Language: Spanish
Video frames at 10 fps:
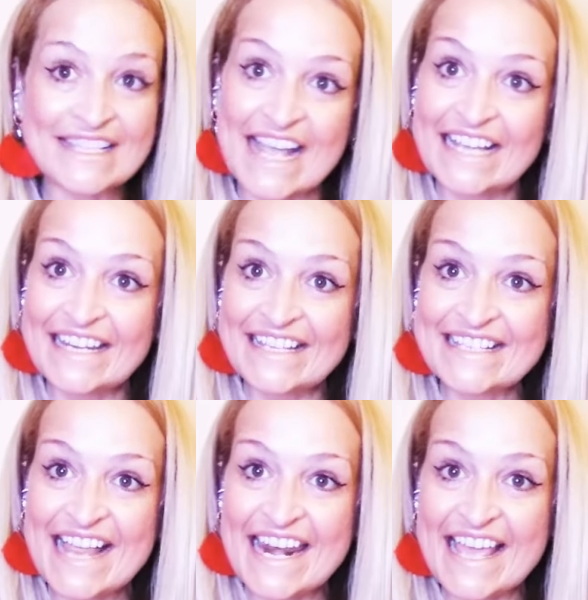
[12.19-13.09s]
a que le
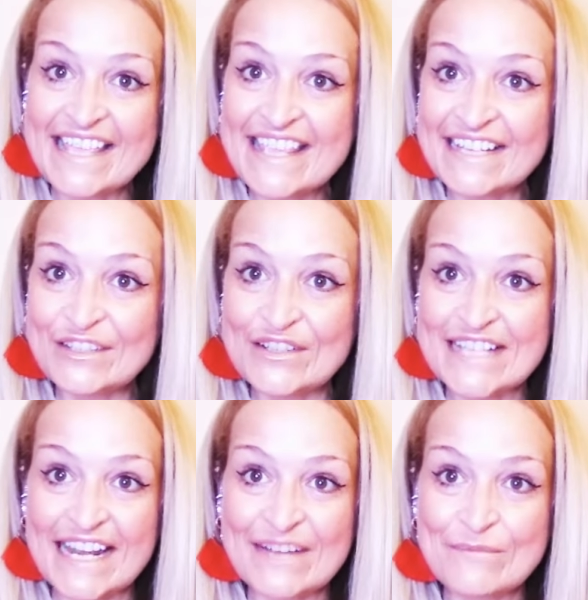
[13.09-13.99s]
des al like y a que toques
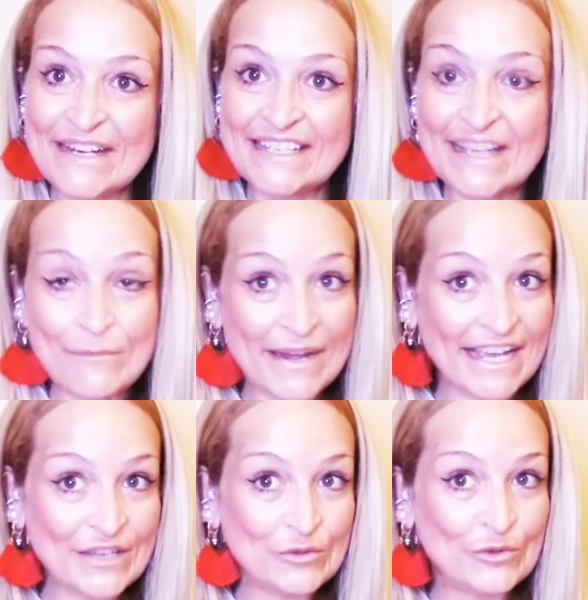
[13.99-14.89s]
a la campanita para
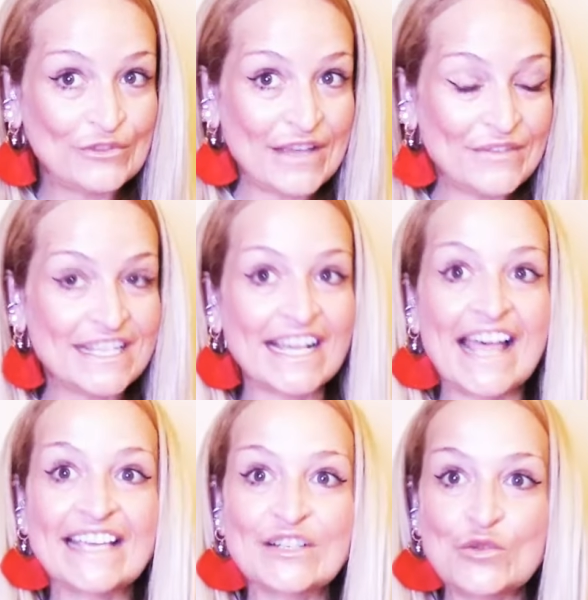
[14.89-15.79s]
que YouTube te avise cada
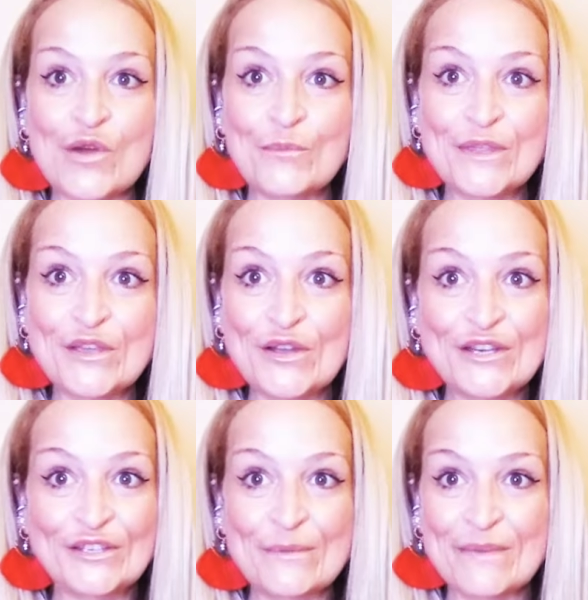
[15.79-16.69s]
vez que suba un vídeo y
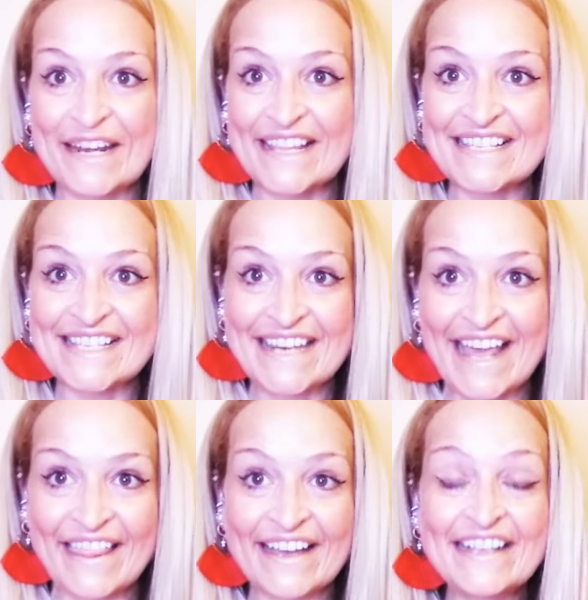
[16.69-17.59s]
no te pierdas
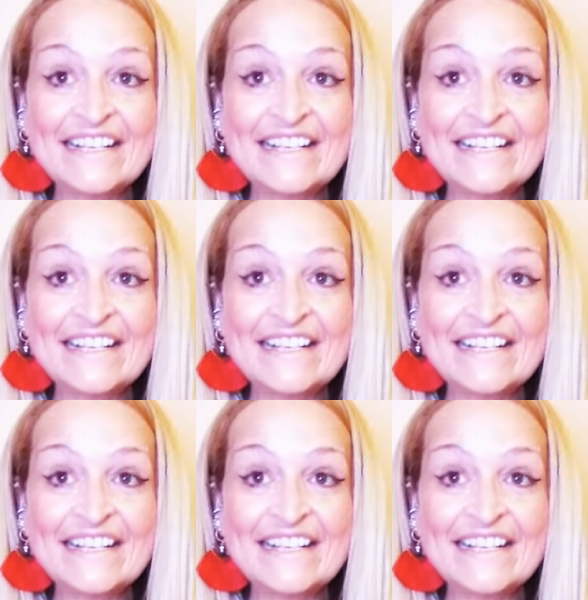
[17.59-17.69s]
nada.